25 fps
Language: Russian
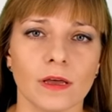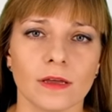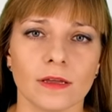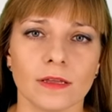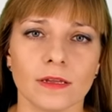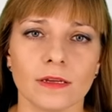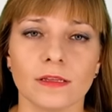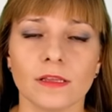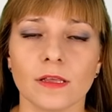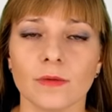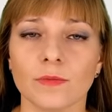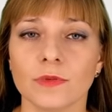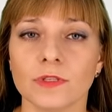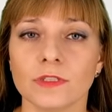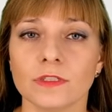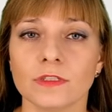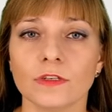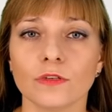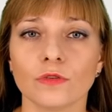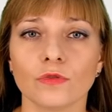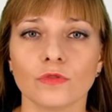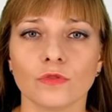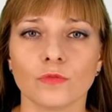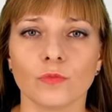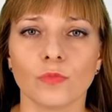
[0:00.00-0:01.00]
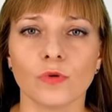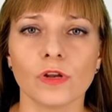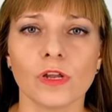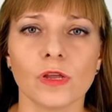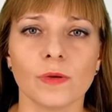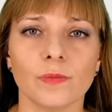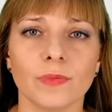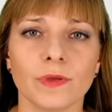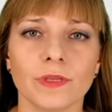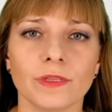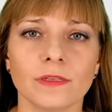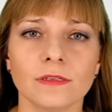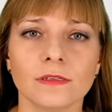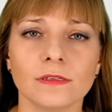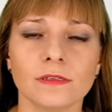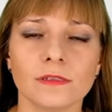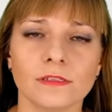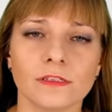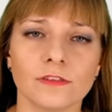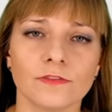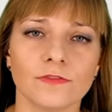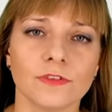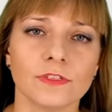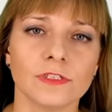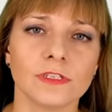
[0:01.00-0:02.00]
регламентирует более
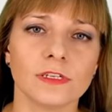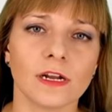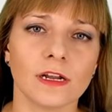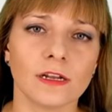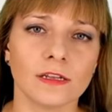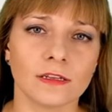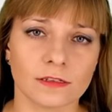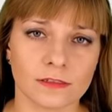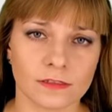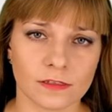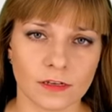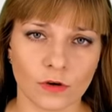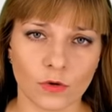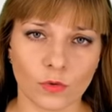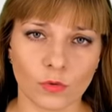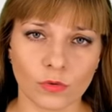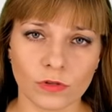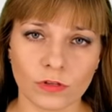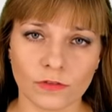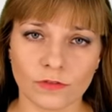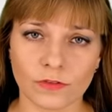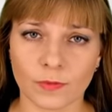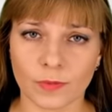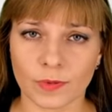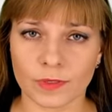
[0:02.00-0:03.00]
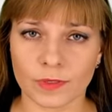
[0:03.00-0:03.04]
50 федеральных законов и